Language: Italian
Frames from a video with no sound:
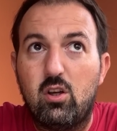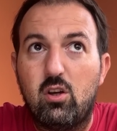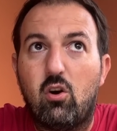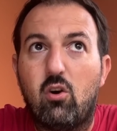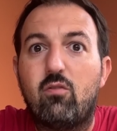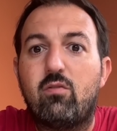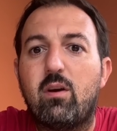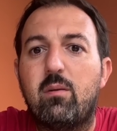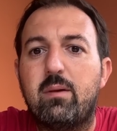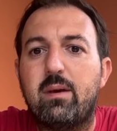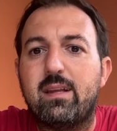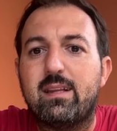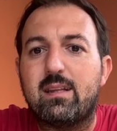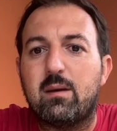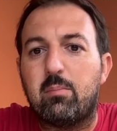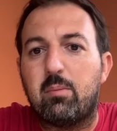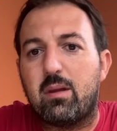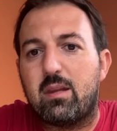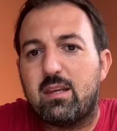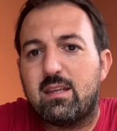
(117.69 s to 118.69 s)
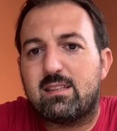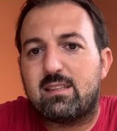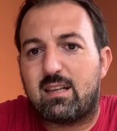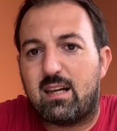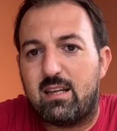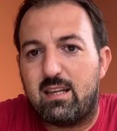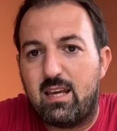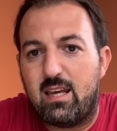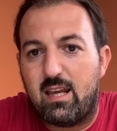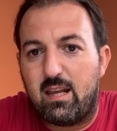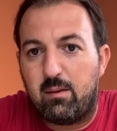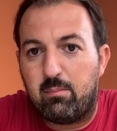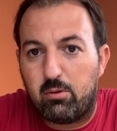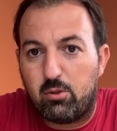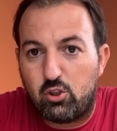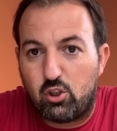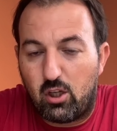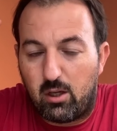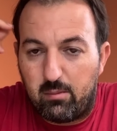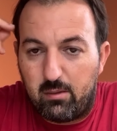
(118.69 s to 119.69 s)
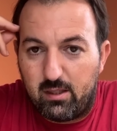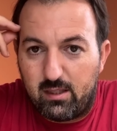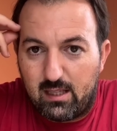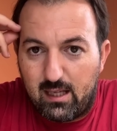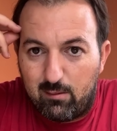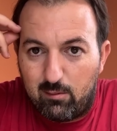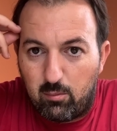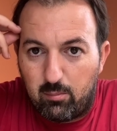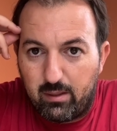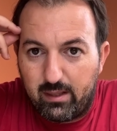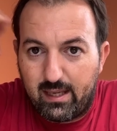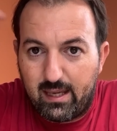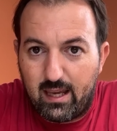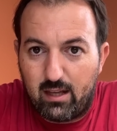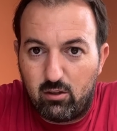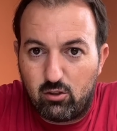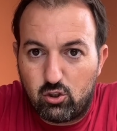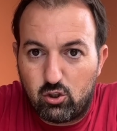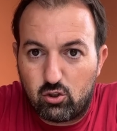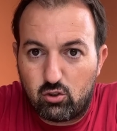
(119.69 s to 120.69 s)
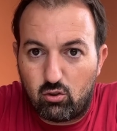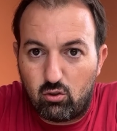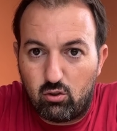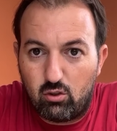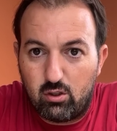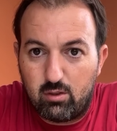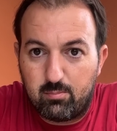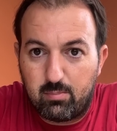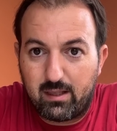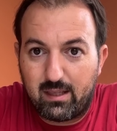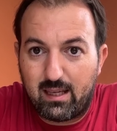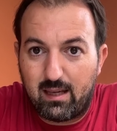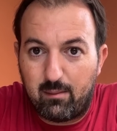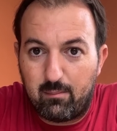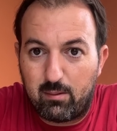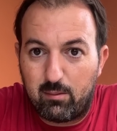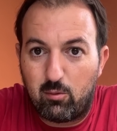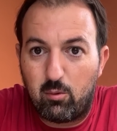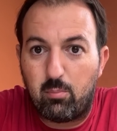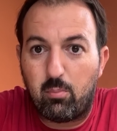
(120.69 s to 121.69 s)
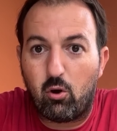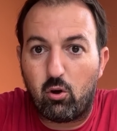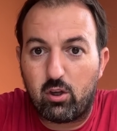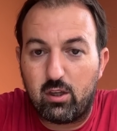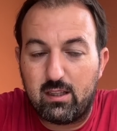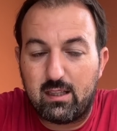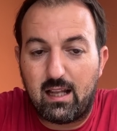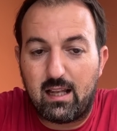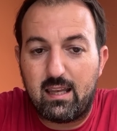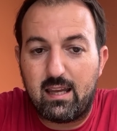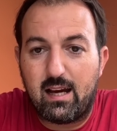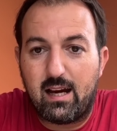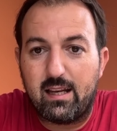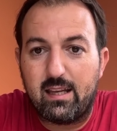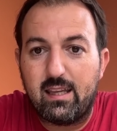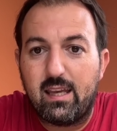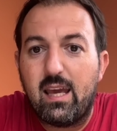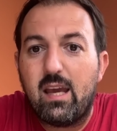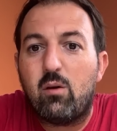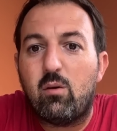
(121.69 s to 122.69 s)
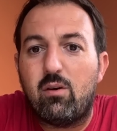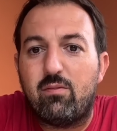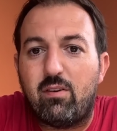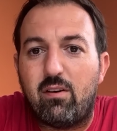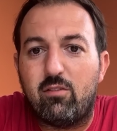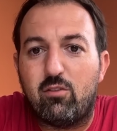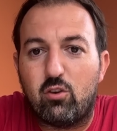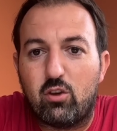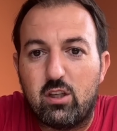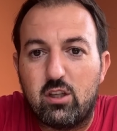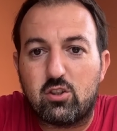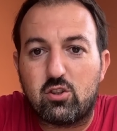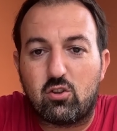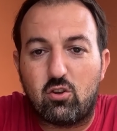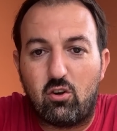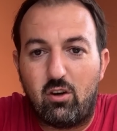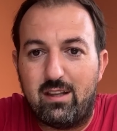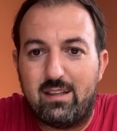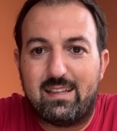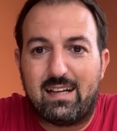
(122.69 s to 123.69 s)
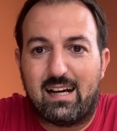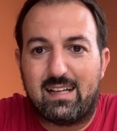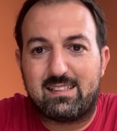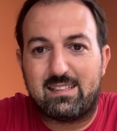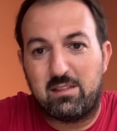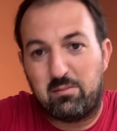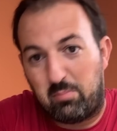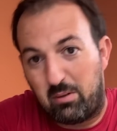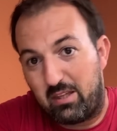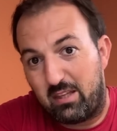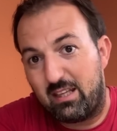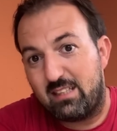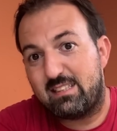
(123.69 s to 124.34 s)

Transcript: Ovviamente per gli stranieri, poi ci lamentiamo perché non ci sono perché abbiamo pochi italiani e qua favoriscono le tasse per gli